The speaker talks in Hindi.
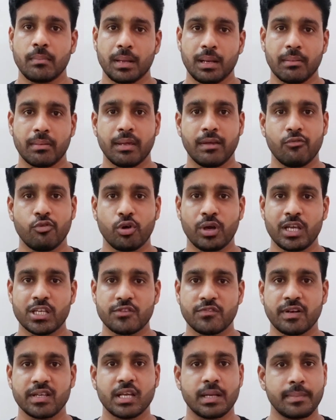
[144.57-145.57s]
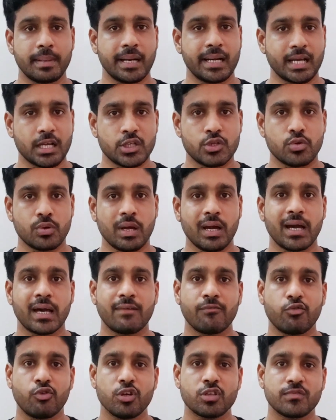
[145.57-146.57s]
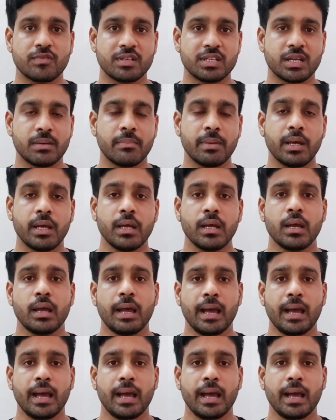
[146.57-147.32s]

मतलब कि वो इस वर्ज़न पे अटक चुका है अगर वो इस वर्ज़न में